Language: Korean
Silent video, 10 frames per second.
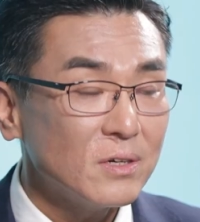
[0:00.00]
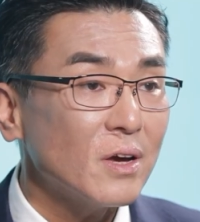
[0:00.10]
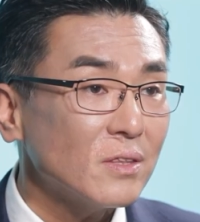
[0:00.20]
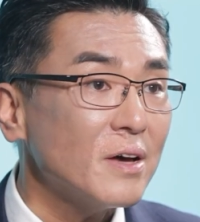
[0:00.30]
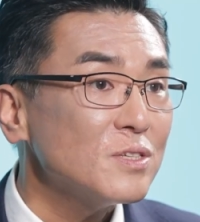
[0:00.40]

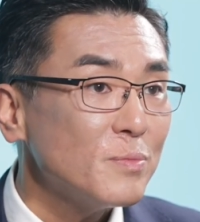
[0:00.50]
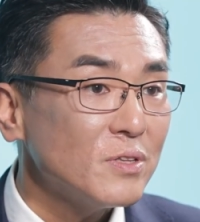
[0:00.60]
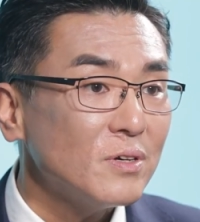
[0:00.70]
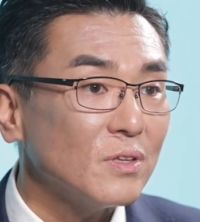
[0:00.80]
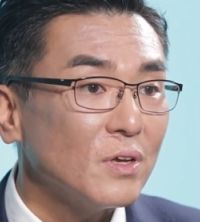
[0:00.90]
그런 게
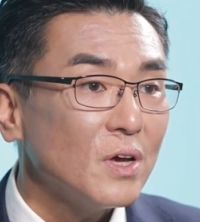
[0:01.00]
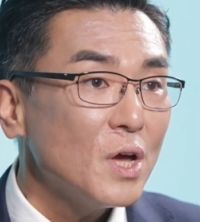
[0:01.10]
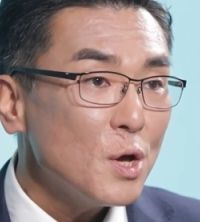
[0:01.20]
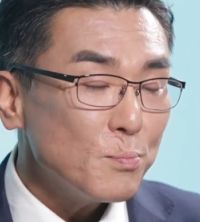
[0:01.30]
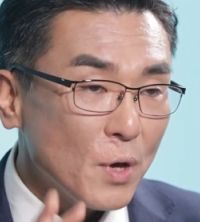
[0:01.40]
따지면은
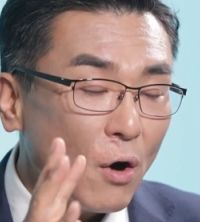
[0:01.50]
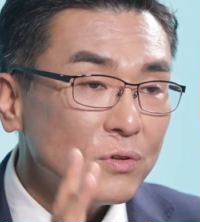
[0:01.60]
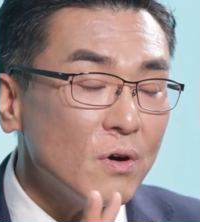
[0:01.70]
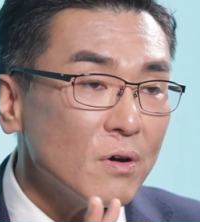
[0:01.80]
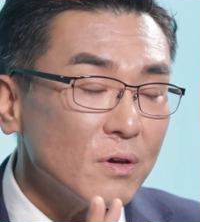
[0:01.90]

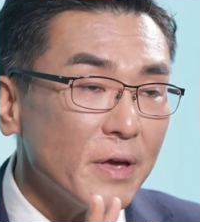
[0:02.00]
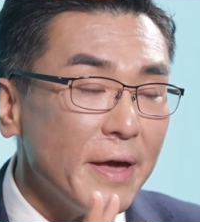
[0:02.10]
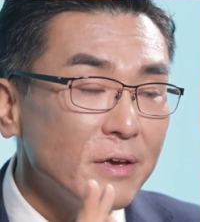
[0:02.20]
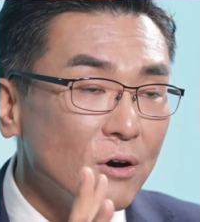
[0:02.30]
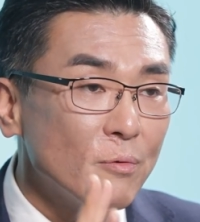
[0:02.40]

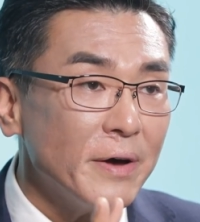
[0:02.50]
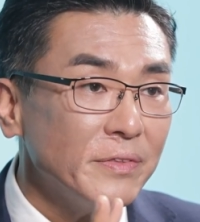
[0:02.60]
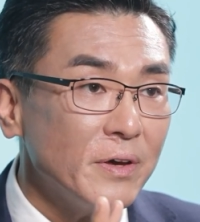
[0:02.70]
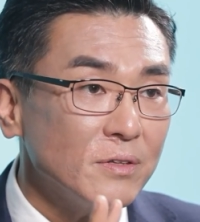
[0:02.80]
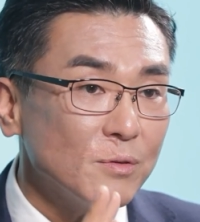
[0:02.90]
면역에
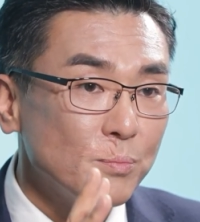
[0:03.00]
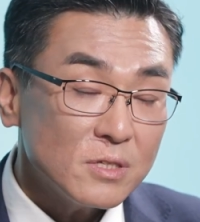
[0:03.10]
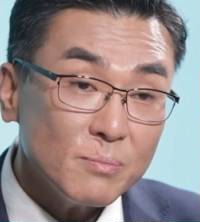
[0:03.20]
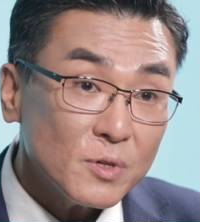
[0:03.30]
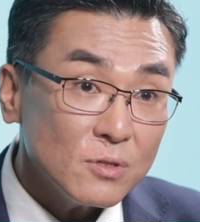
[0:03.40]
연관되어 있는
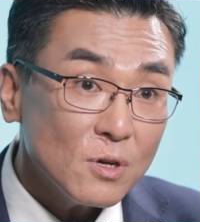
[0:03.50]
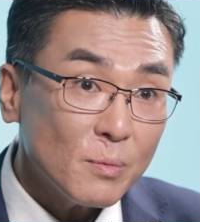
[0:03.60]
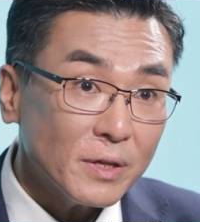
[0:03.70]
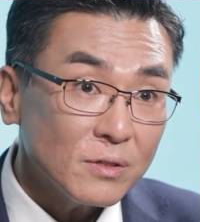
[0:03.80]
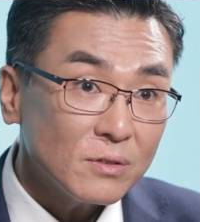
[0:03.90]

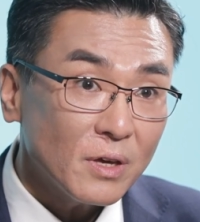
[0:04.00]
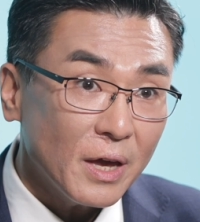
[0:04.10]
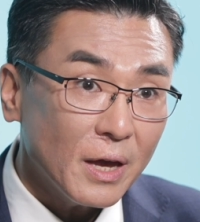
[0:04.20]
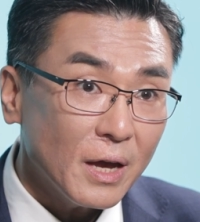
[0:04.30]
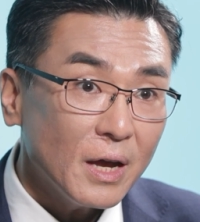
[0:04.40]
심근염 같은
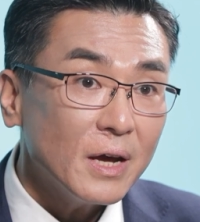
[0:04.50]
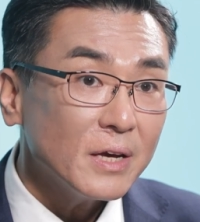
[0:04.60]
게